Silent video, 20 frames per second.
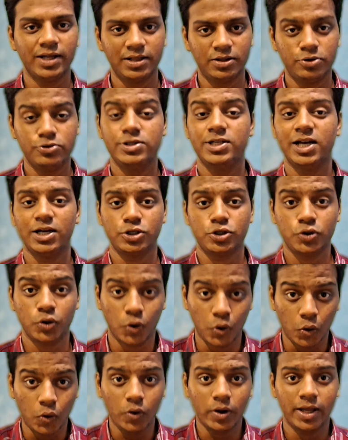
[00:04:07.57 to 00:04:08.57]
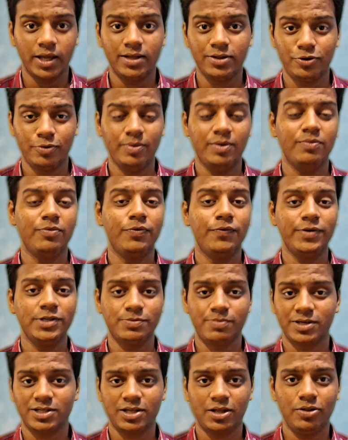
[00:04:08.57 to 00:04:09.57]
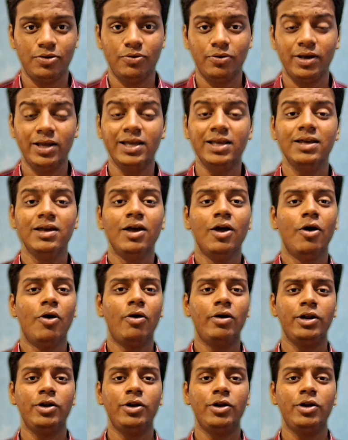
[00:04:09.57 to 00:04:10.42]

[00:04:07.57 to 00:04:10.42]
एंथुसियास्ट हो गए तुम्हें मूवीज पसंद होंगी और